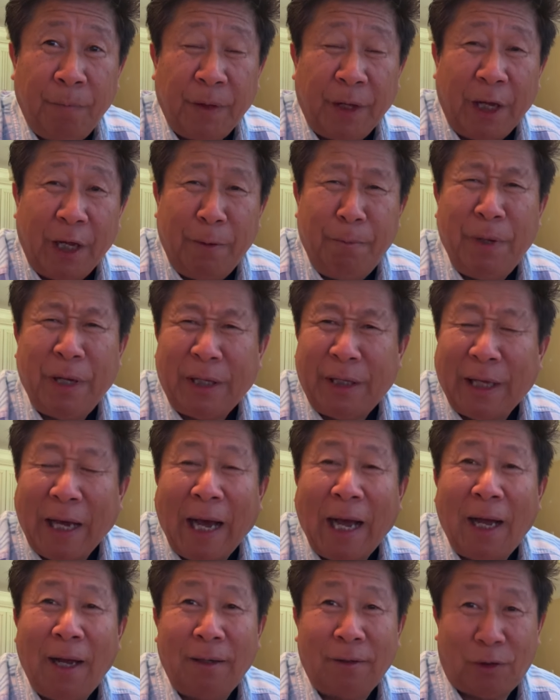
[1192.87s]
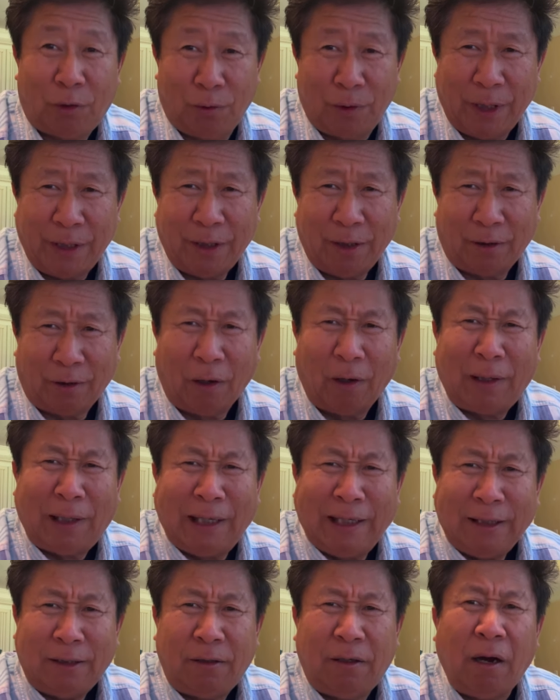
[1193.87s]
em mẹ cha tôi này giờ tao
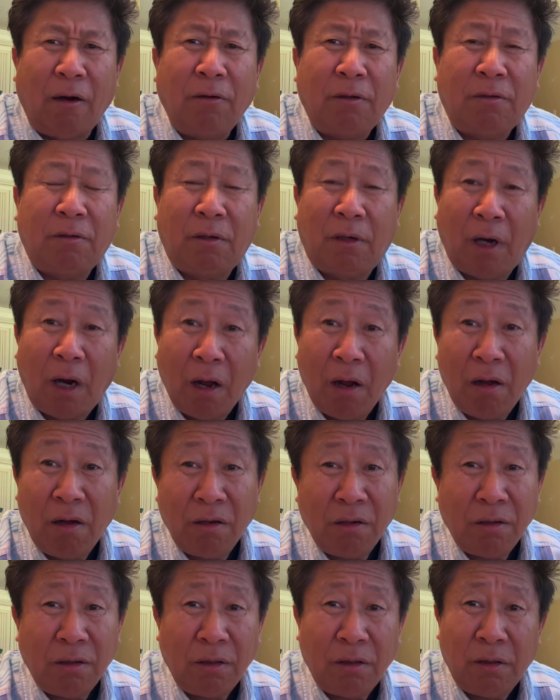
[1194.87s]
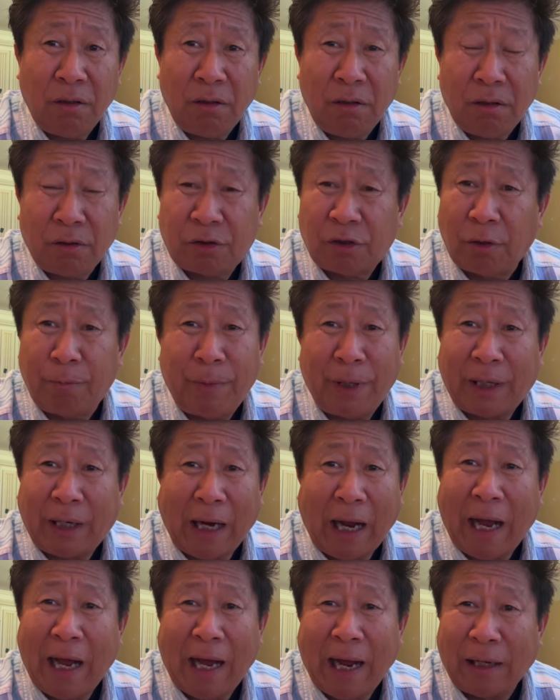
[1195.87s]
chỉ lâu lâu cho mẹ
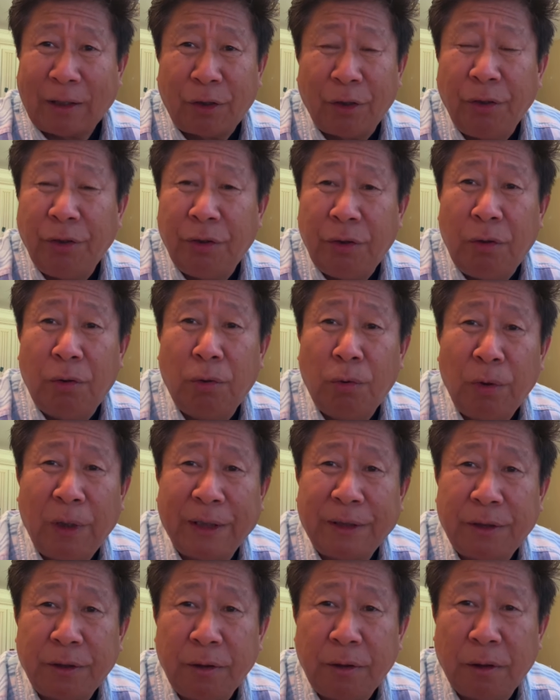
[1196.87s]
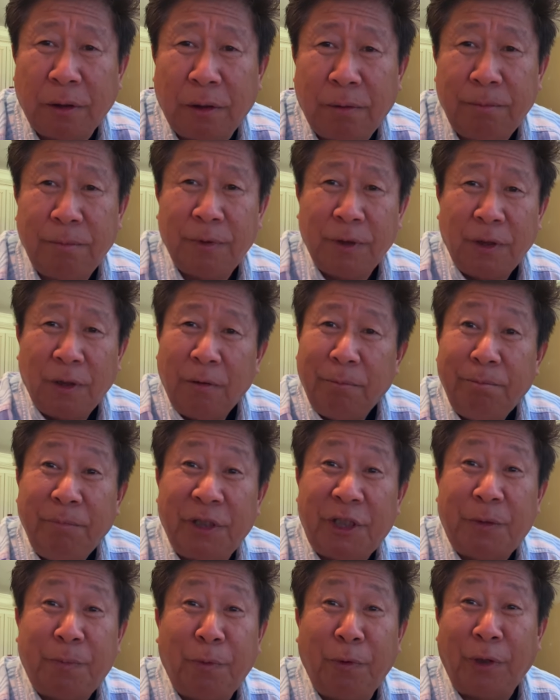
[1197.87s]
cả hà tôi giữ hú lại xưa nó
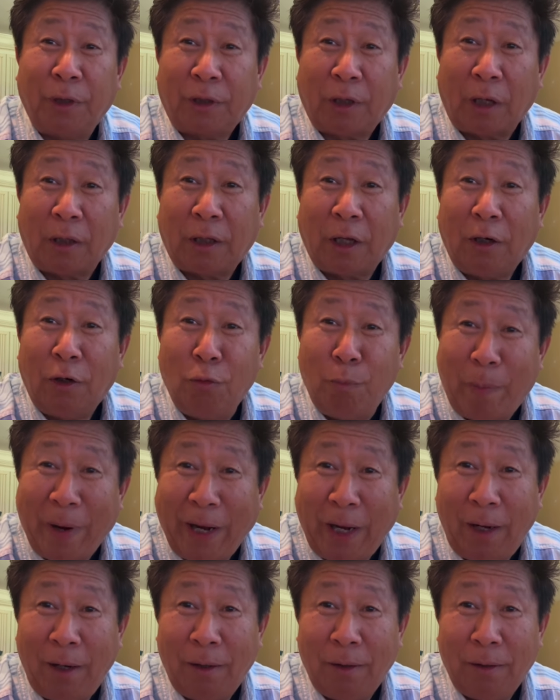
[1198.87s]
mẹ chỉ bùi tao tới luôn bệ